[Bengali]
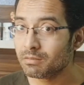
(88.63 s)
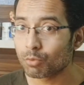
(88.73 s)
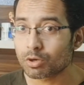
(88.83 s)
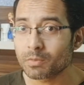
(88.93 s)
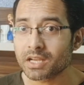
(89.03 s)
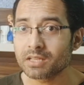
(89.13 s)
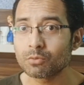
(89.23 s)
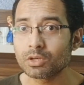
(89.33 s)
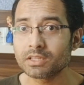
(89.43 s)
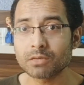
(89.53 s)
মোটর মেকানিক
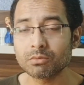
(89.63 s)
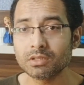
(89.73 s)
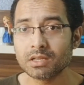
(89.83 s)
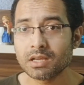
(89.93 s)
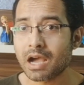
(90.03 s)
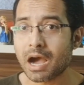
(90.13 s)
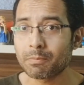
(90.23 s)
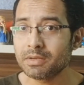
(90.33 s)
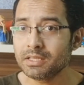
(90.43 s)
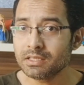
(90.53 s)
বললেন দেখুন
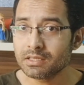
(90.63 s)
আপনি